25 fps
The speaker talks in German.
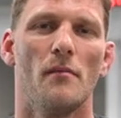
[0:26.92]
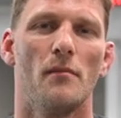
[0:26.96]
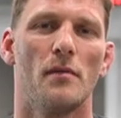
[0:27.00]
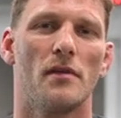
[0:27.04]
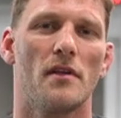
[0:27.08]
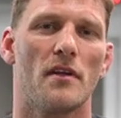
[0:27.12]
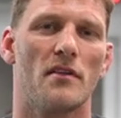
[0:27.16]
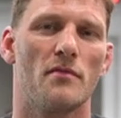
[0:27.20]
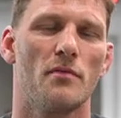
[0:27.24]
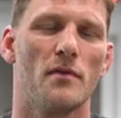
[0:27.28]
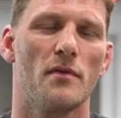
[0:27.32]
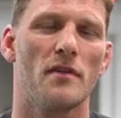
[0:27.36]

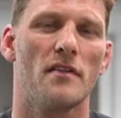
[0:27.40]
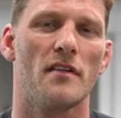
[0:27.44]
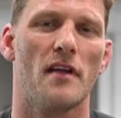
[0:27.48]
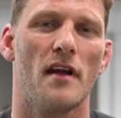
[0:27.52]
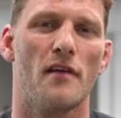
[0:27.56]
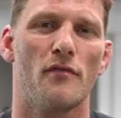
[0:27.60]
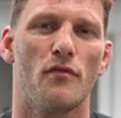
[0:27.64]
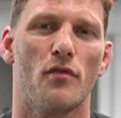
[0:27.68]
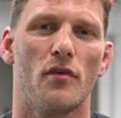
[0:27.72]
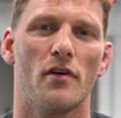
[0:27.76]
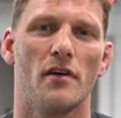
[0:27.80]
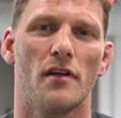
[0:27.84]
Mit der Swiss
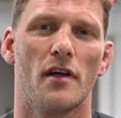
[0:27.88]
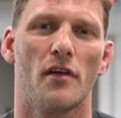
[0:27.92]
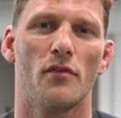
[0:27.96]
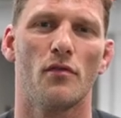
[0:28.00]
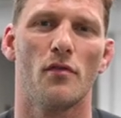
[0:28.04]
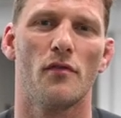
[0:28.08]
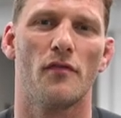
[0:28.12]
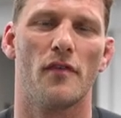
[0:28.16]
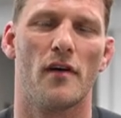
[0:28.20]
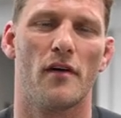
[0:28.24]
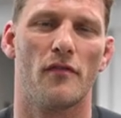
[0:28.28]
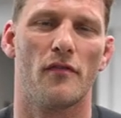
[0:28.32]
Life Hall in
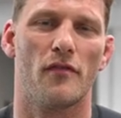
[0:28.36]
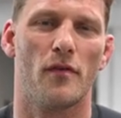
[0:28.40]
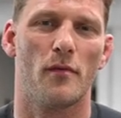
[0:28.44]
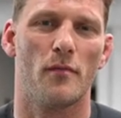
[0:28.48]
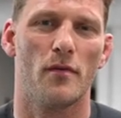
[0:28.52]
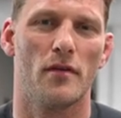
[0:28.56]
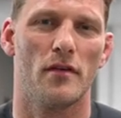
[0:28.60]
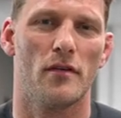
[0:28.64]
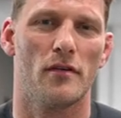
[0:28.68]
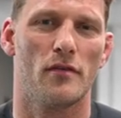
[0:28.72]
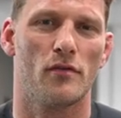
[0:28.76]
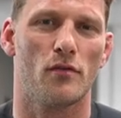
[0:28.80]
Hannover
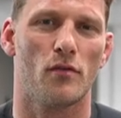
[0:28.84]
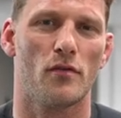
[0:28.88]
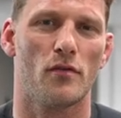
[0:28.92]
verbinde ich